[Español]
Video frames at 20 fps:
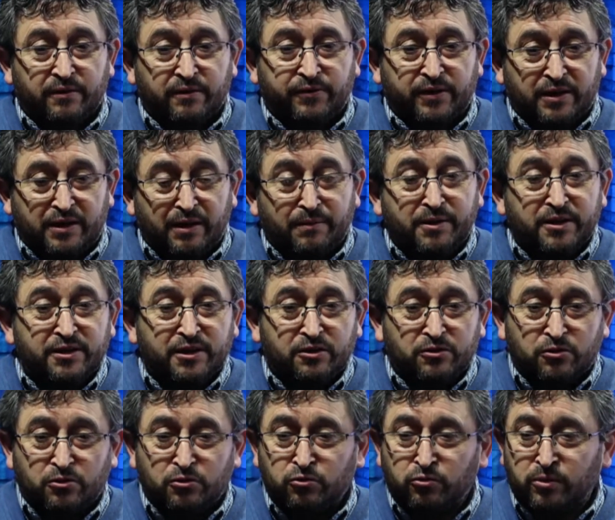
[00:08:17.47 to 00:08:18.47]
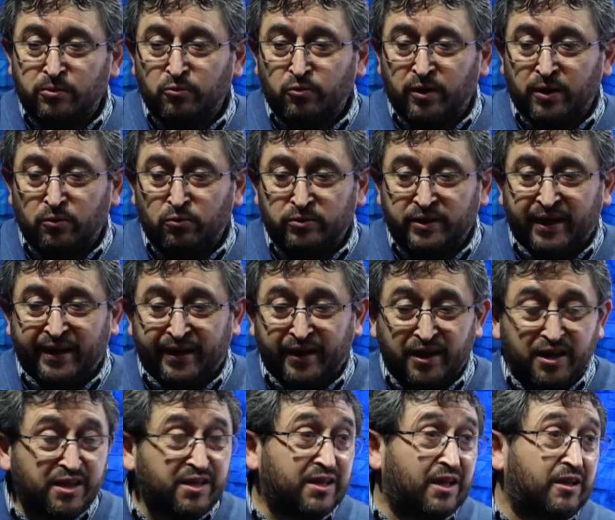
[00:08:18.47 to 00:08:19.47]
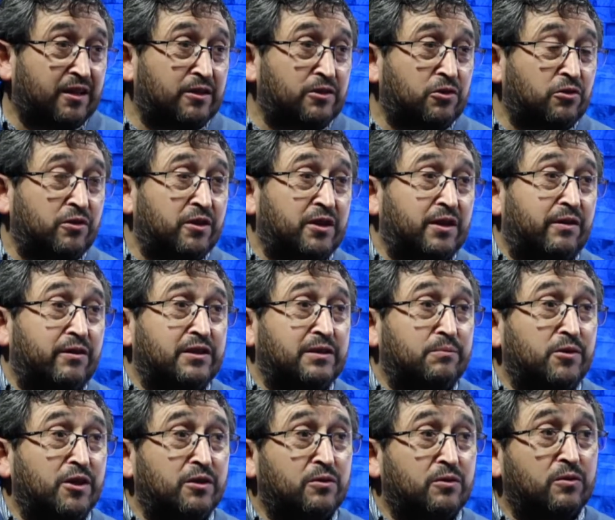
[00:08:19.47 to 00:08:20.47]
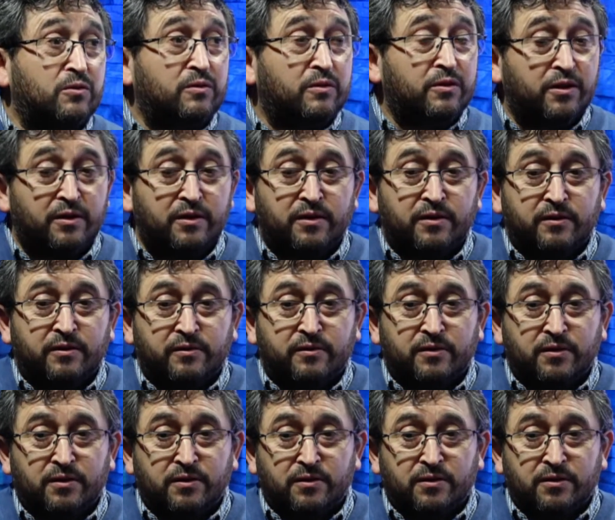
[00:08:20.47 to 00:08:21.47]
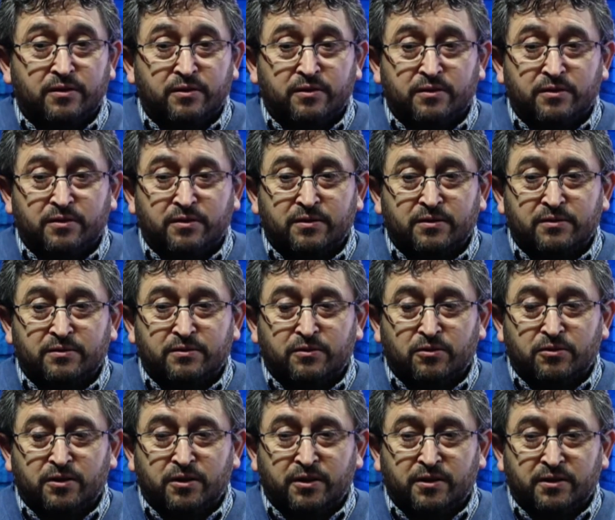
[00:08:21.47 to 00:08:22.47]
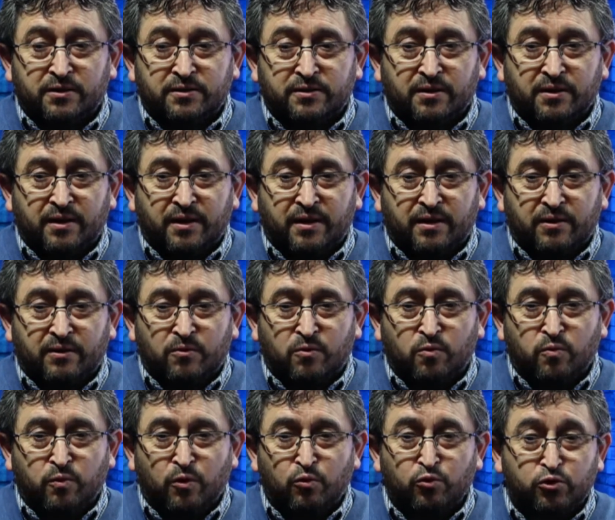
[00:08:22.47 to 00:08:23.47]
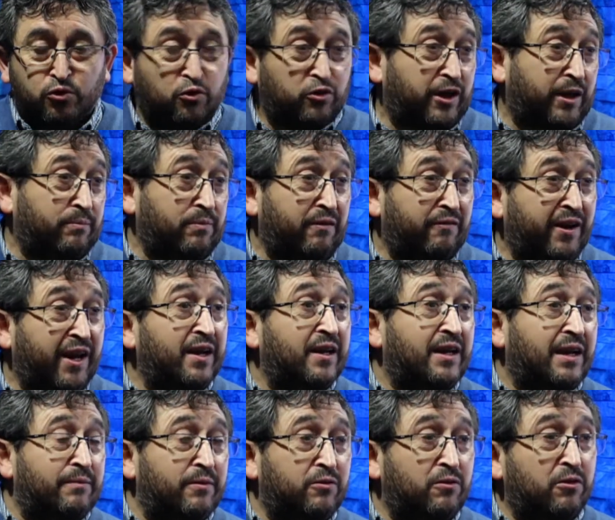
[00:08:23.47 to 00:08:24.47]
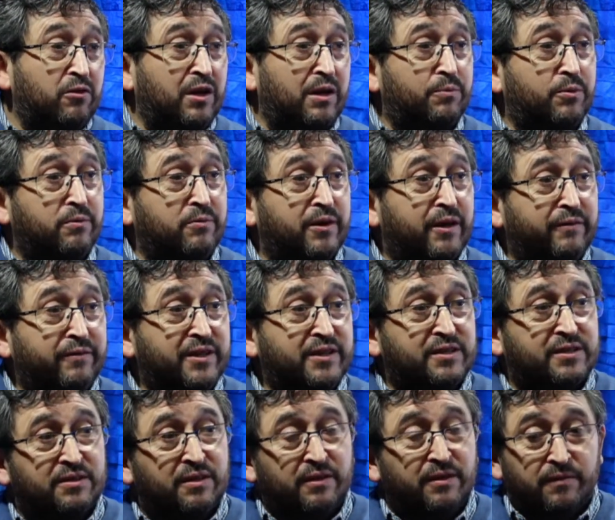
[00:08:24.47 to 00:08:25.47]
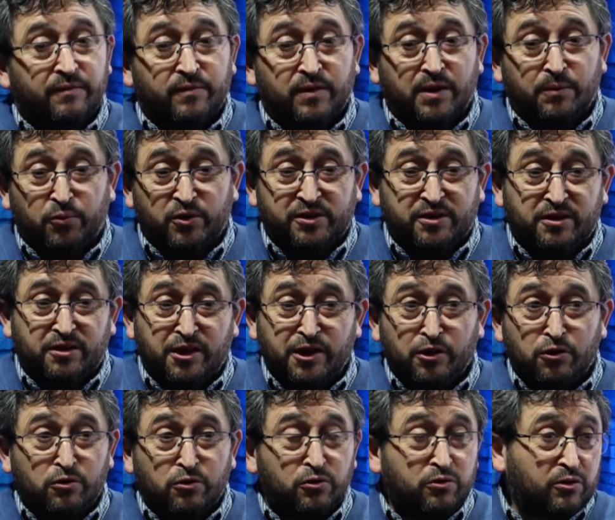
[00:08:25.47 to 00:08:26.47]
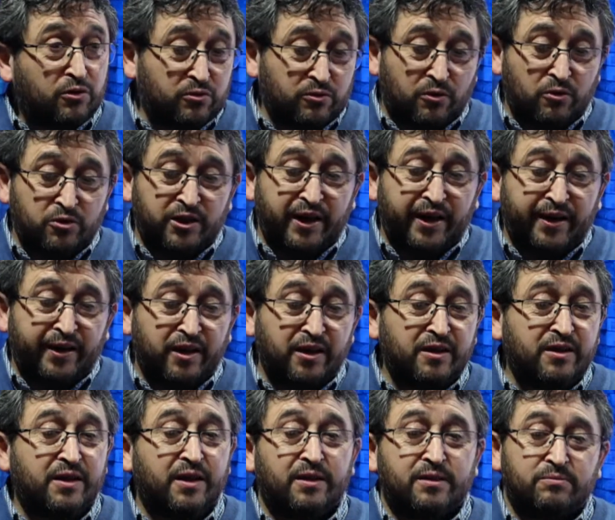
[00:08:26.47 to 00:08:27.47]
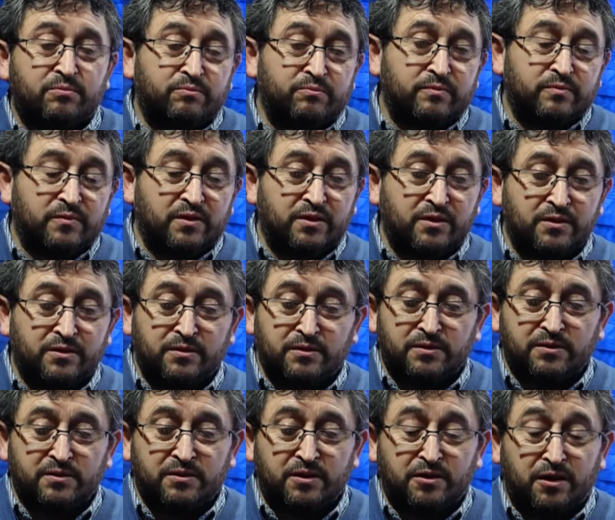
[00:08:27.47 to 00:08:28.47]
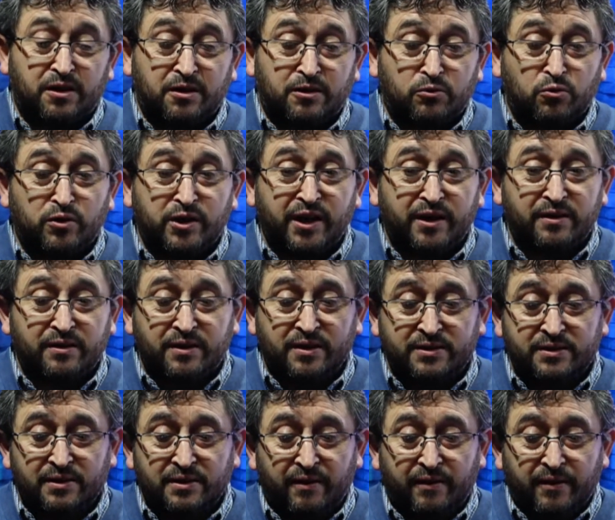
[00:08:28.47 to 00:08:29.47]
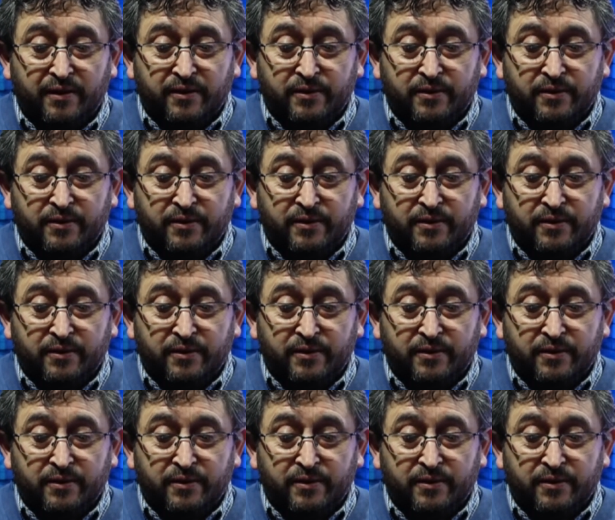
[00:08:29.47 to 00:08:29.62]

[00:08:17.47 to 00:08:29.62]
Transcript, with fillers: Efectivamente, nosotros tuvimos algunas riñas dentro del establecimiento, eh, donde ah, hubo uso de arma blanca, me acuerdo la primera vez. Después siguieron otras riñas eh, entre estudiantes.